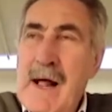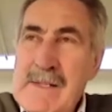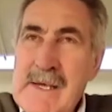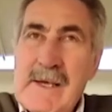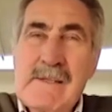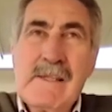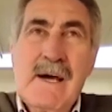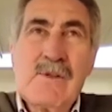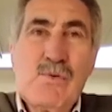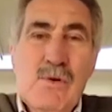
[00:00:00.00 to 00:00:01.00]
Belki
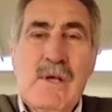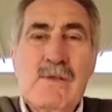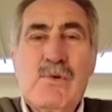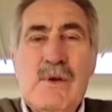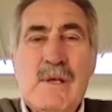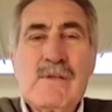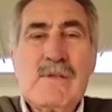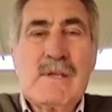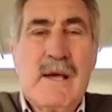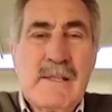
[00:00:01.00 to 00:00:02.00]
iktidar doğrudan doğruya
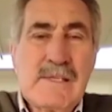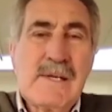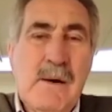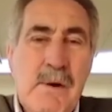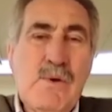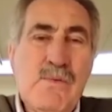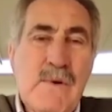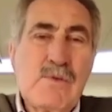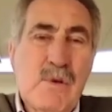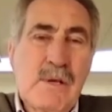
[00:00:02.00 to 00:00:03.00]
kendisi kaba
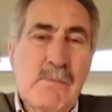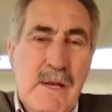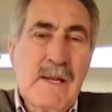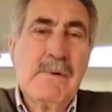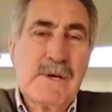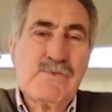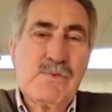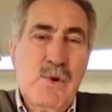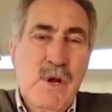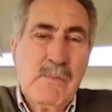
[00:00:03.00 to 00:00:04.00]
kuvvet yöntemlerine
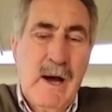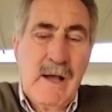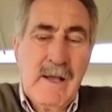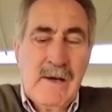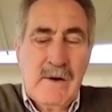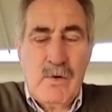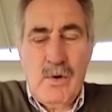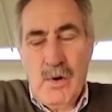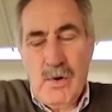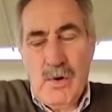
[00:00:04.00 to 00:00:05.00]
başvurmuyor ama
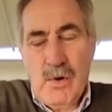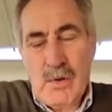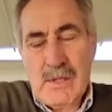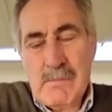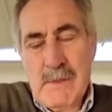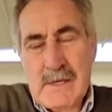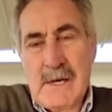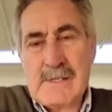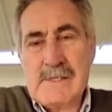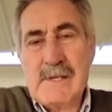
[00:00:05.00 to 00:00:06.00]
o
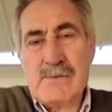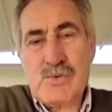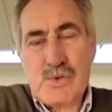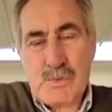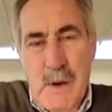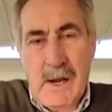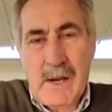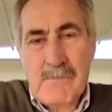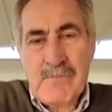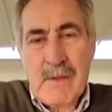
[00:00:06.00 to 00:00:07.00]
yöntemler karşısında
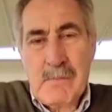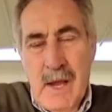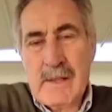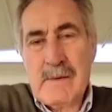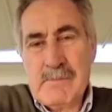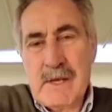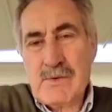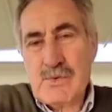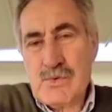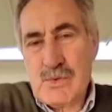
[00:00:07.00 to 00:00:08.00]
susmak bir
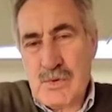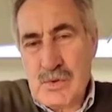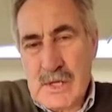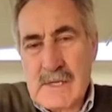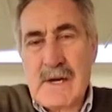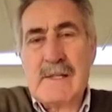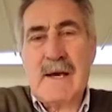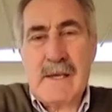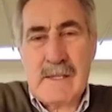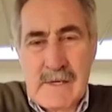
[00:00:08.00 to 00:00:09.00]
anlamda sükut
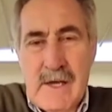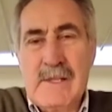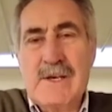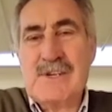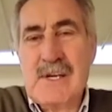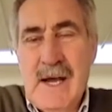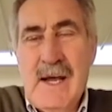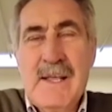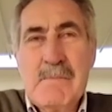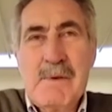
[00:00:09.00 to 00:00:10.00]
ikrardan gelir
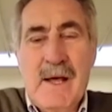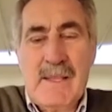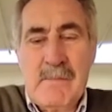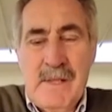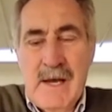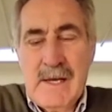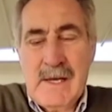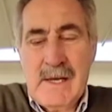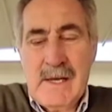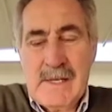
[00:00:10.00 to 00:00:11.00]
anlayışıyla bir anlamda
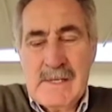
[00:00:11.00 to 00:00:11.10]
